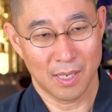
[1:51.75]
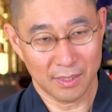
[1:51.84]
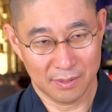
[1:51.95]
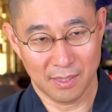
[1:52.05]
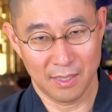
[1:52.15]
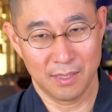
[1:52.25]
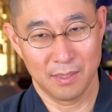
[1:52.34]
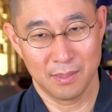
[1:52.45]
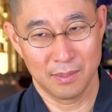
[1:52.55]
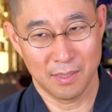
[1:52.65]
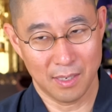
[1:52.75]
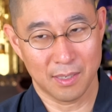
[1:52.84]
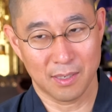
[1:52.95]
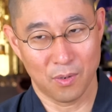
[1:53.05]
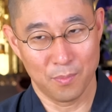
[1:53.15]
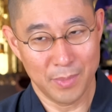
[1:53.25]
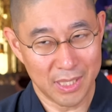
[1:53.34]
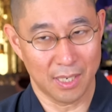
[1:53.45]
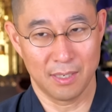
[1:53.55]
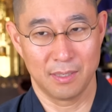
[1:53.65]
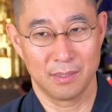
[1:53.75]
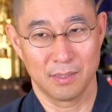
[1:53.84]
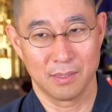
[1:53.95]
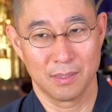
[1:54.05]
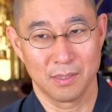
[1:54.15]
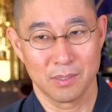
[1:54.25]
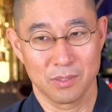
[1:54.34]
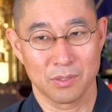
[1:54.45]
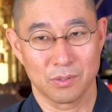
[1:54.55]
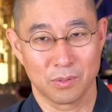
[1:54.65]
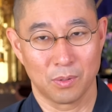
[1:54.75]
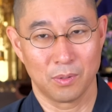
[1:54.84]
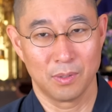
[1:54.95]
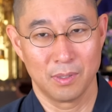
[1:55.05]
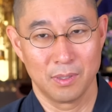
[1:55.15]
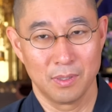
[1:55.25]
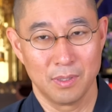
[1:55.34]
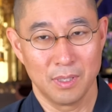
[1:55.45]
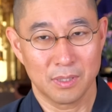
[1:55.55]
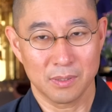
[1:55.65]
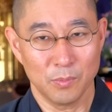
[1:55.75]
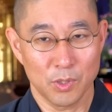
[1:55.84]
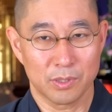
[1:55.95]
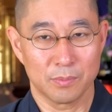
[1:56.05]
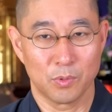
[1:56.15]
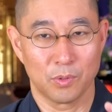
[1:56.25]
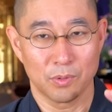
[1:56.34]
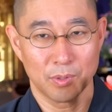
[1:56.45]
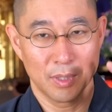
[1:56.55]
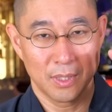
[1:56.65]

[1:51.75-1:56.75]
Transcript: 会ったり何かを見たりするといつもいつも、